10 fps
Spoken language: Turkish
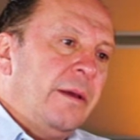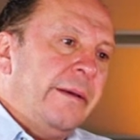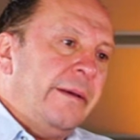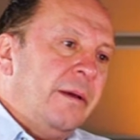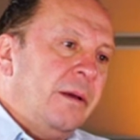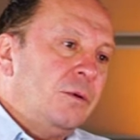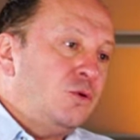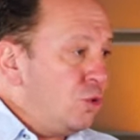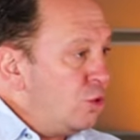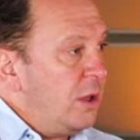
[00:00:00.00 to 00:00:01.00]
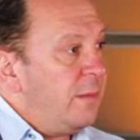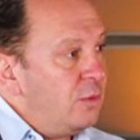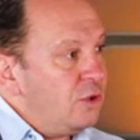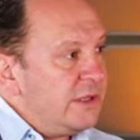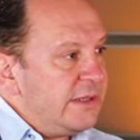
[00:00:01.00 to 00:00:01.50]
e,
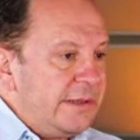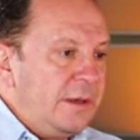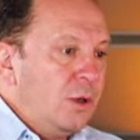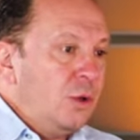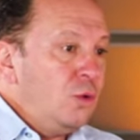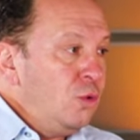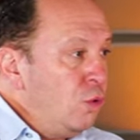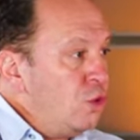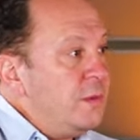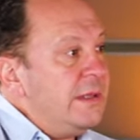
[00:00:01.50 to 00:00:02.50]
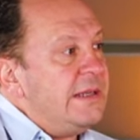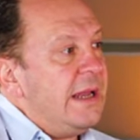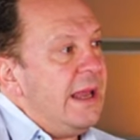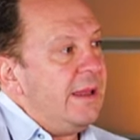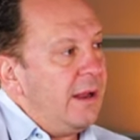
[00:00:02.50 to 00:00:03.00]
süsleme bütçesini 100 bin
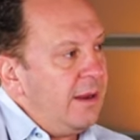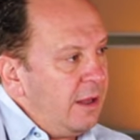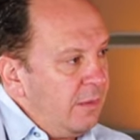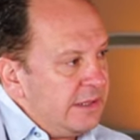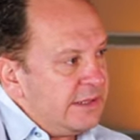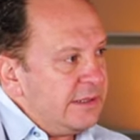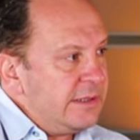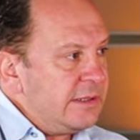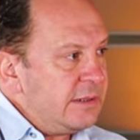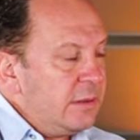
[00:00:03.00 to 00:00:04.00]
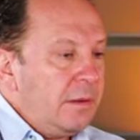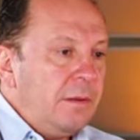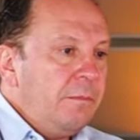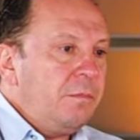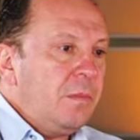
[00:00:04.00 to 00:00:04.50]
TL ile halledebilirsiniz.
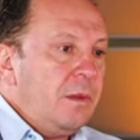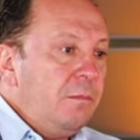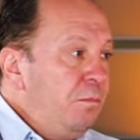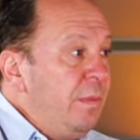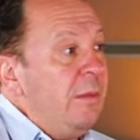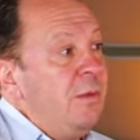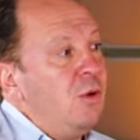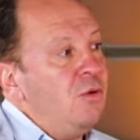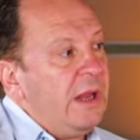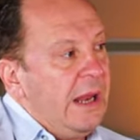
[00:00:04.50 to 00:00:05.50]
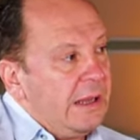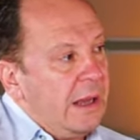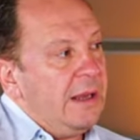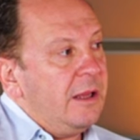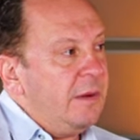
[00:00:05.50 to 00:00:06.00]
1 milyon TL ile
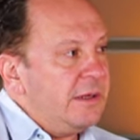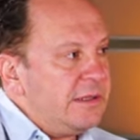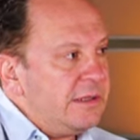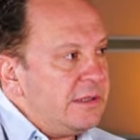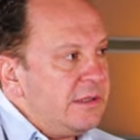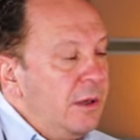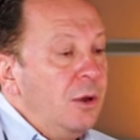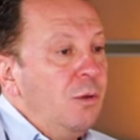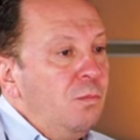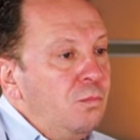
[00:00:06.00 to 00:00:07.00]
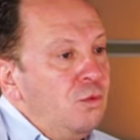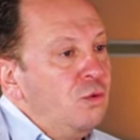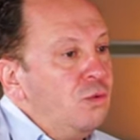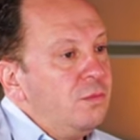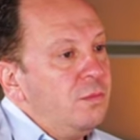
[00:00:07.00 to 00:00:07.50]
halledebilirsiniz.
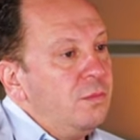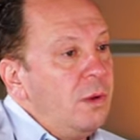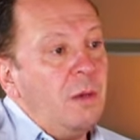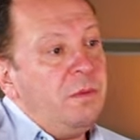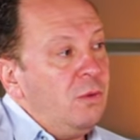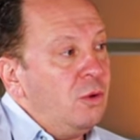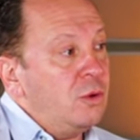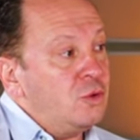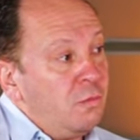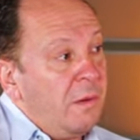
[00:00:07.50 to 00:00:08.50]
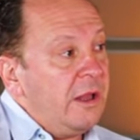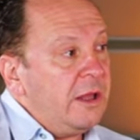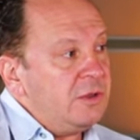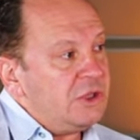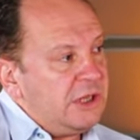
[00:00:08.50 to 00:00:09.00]
Bunu ya 1 milyon da çok
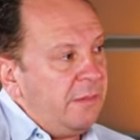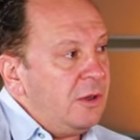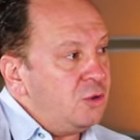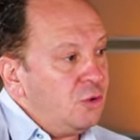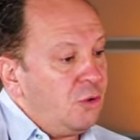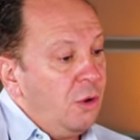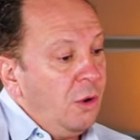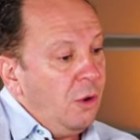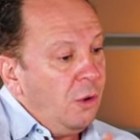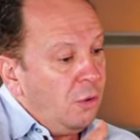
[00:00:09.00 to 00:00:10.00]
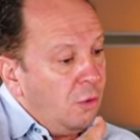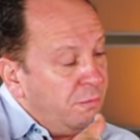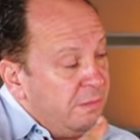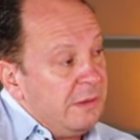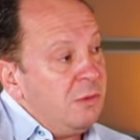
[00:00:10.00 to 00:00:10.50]
pahalıymış demeyin çünkü
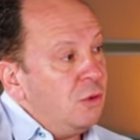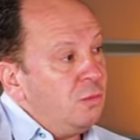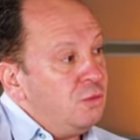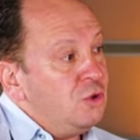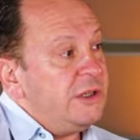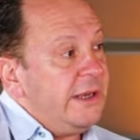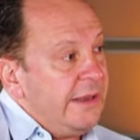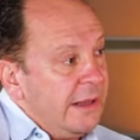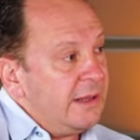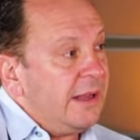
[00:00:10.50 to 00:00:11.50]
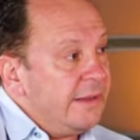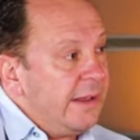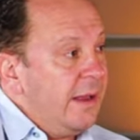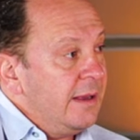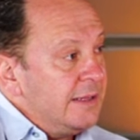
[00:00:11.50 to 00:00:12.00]
o 1 milyon bütçeyi yaratan
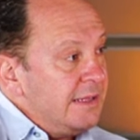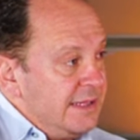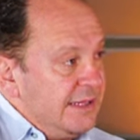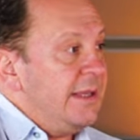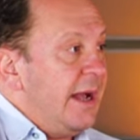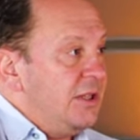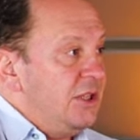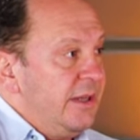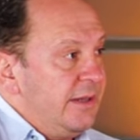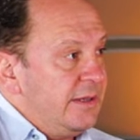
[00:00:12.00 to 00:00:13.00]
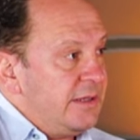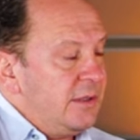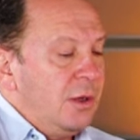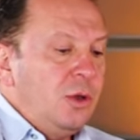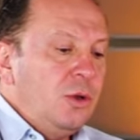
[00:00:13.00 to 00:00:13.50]
da sizin
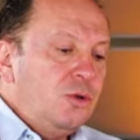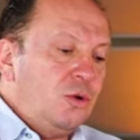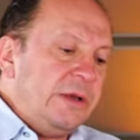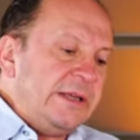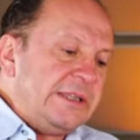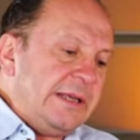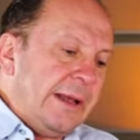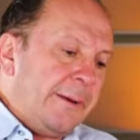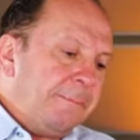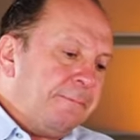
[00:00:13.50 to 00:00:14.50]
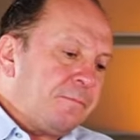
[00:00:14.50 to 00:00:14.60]
tercihleriniz. Dolayısıyla